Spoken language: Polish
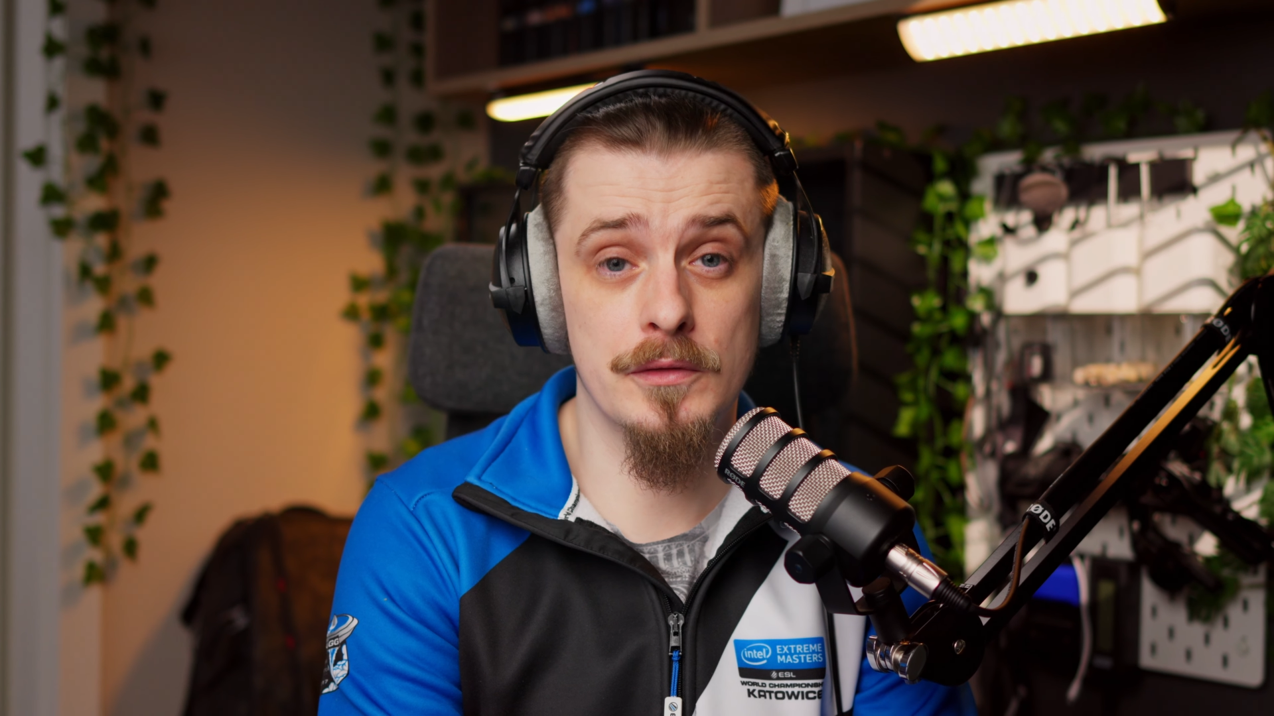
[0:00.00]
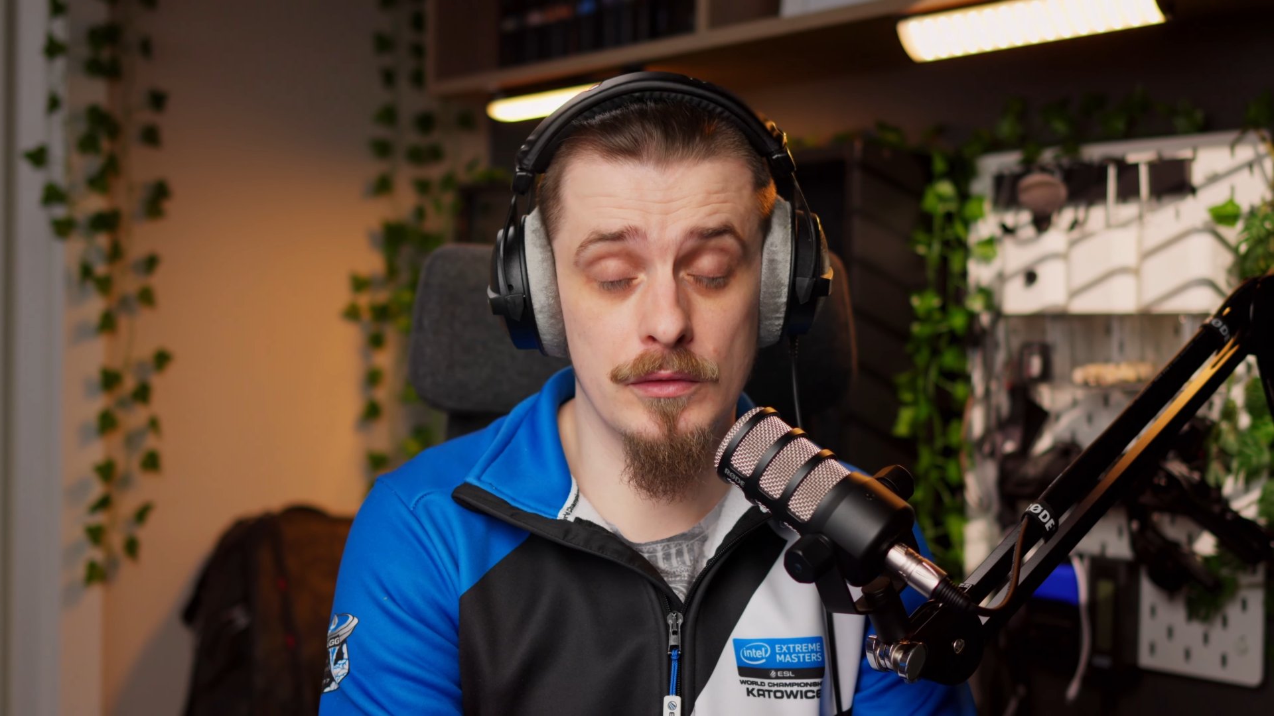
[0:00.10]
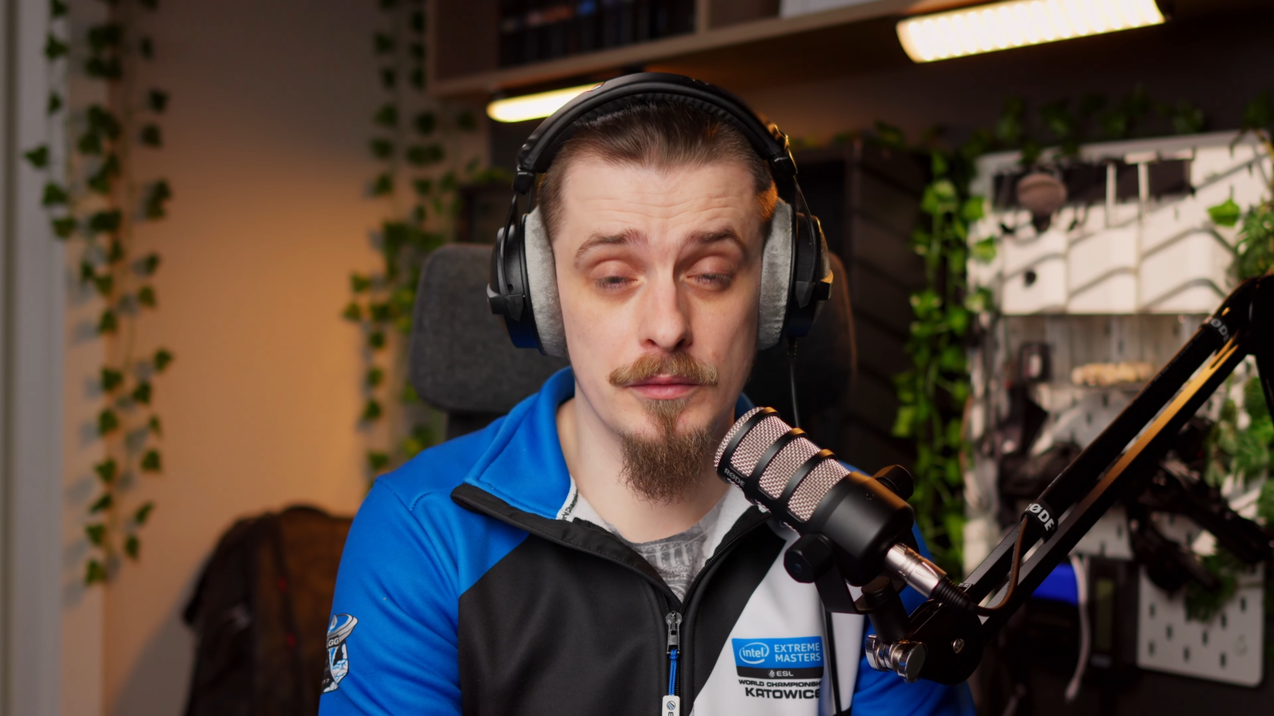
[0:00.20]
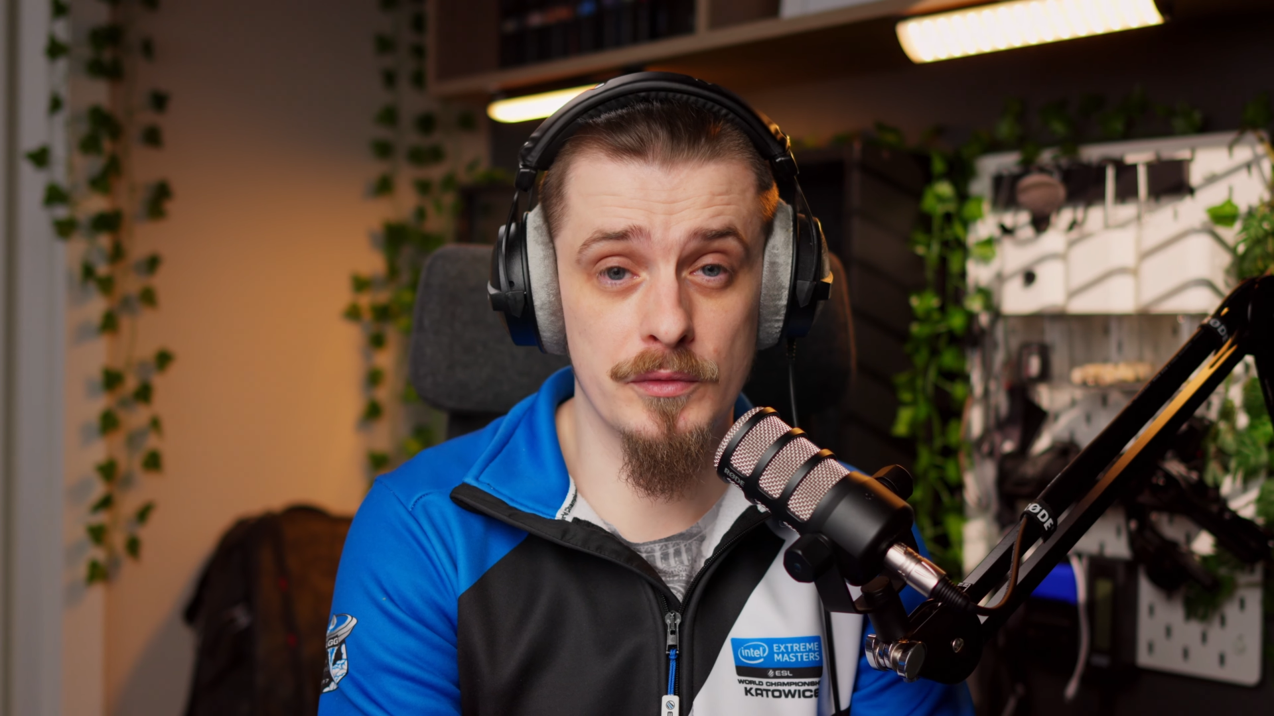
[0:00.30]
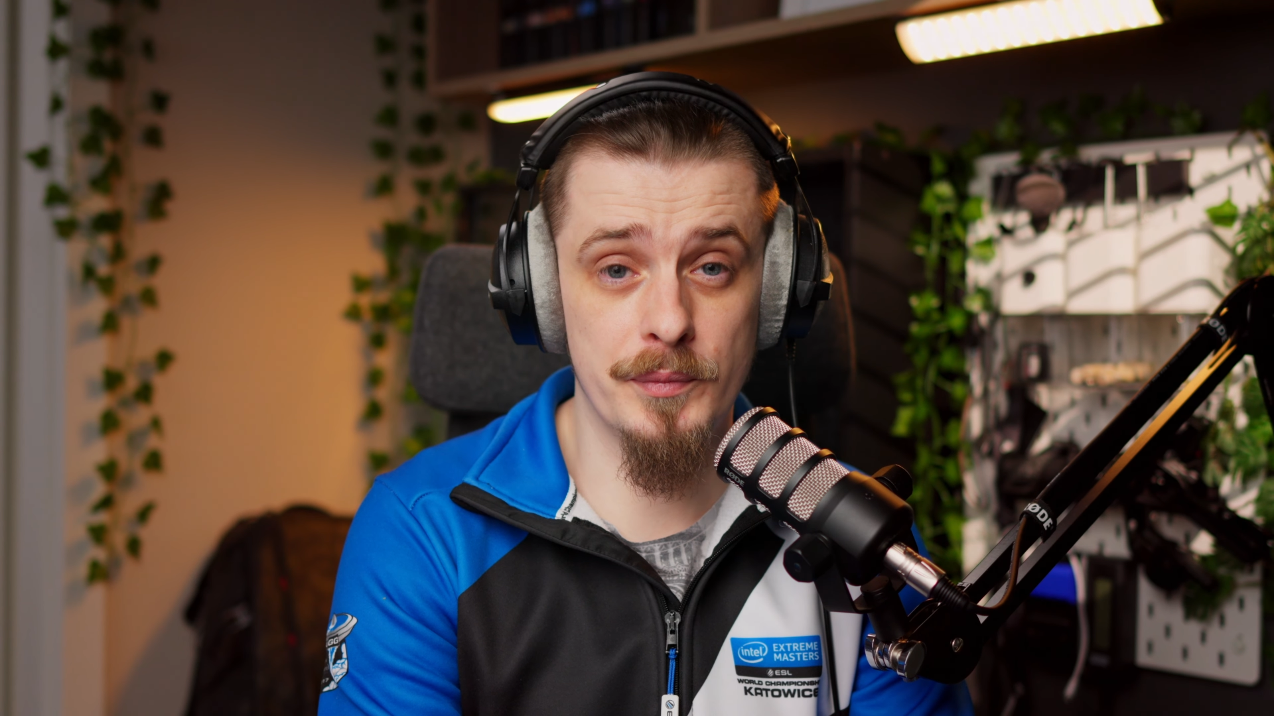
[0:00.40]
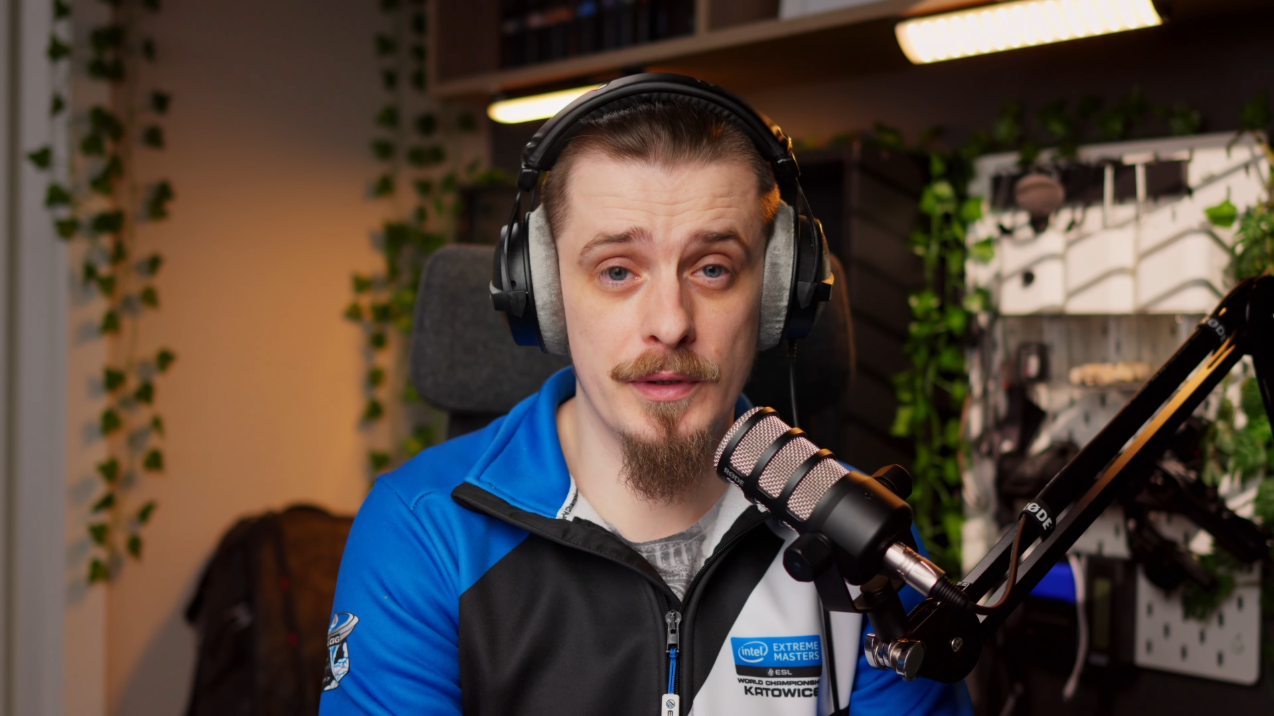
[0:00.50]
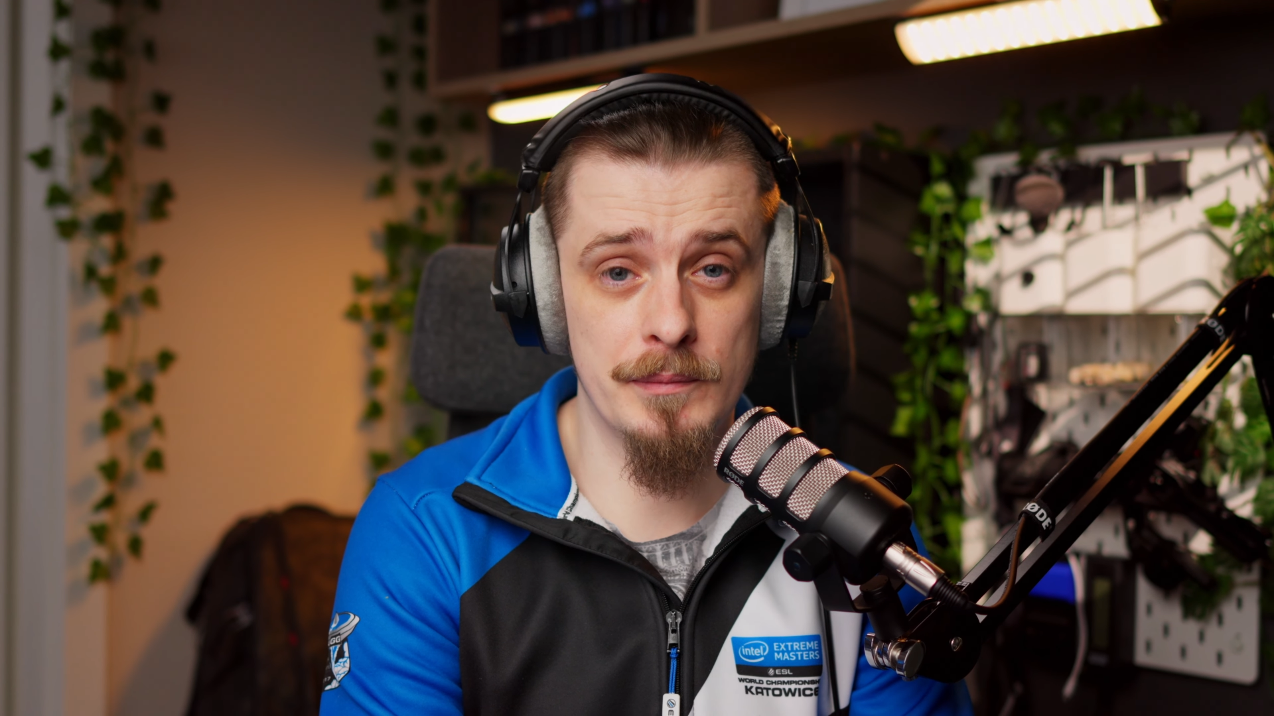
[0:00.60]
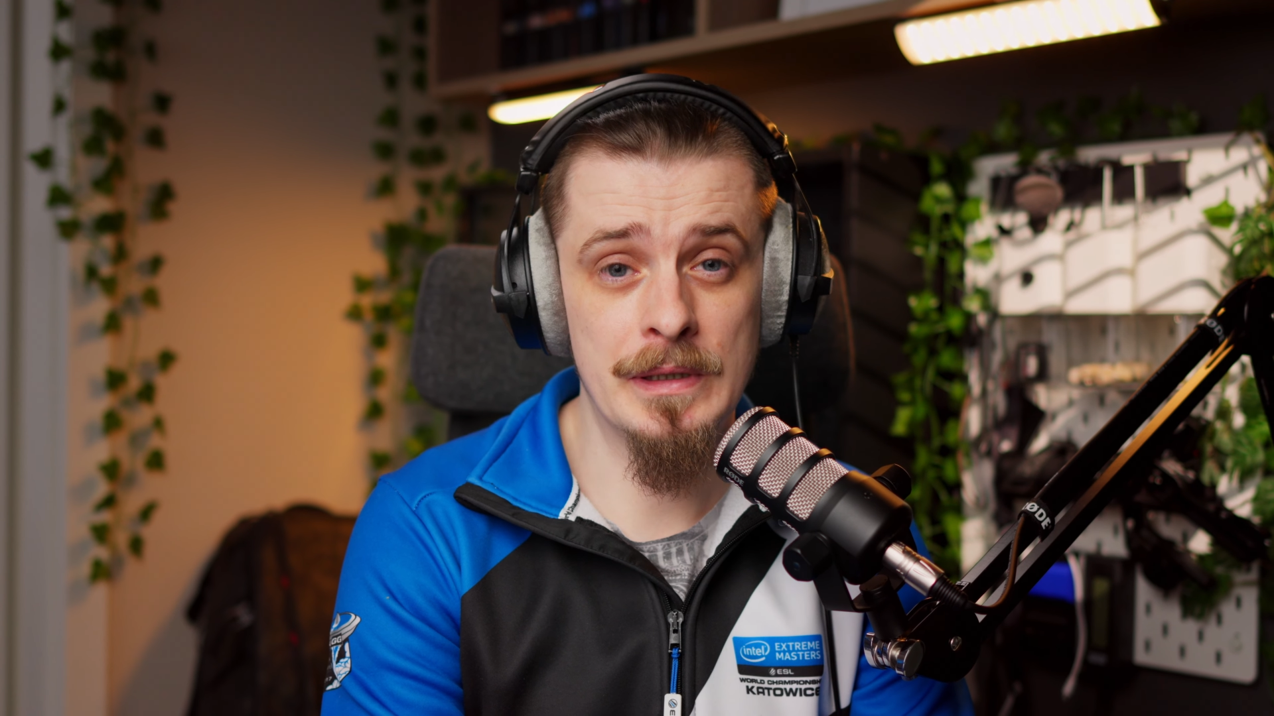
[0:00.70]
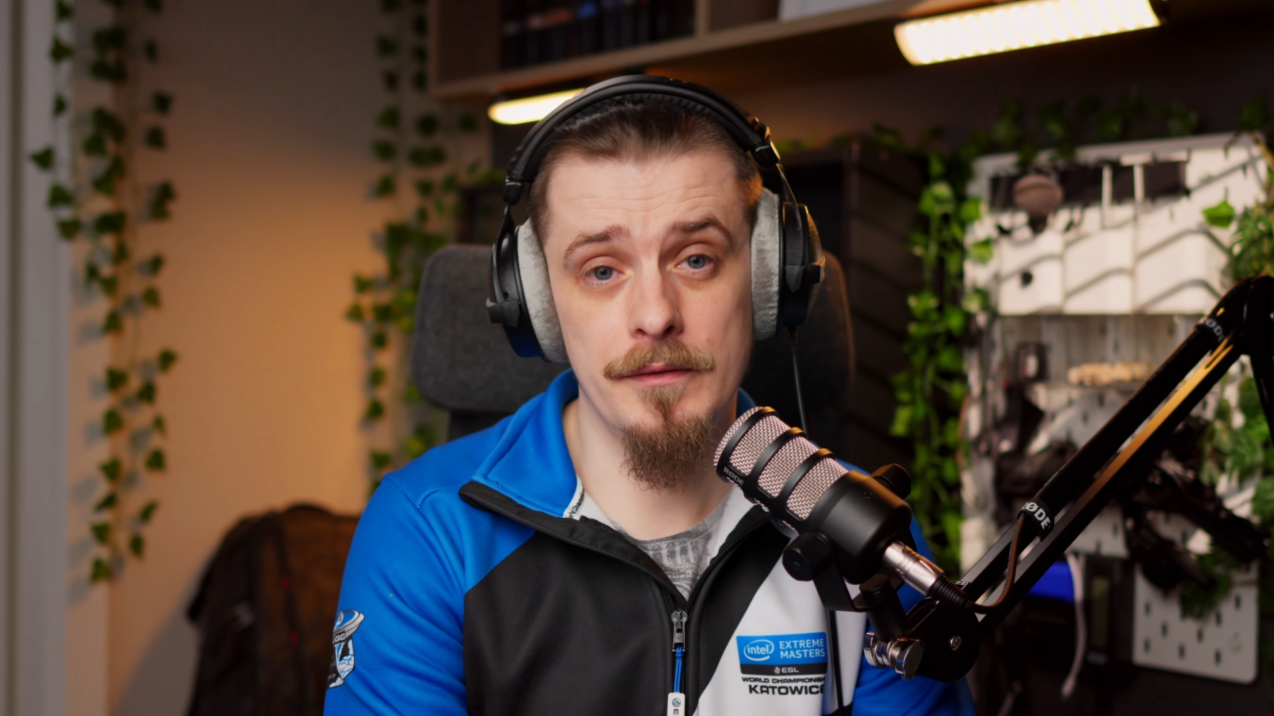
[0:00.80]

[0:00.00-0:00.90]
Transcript: którą kupiłem,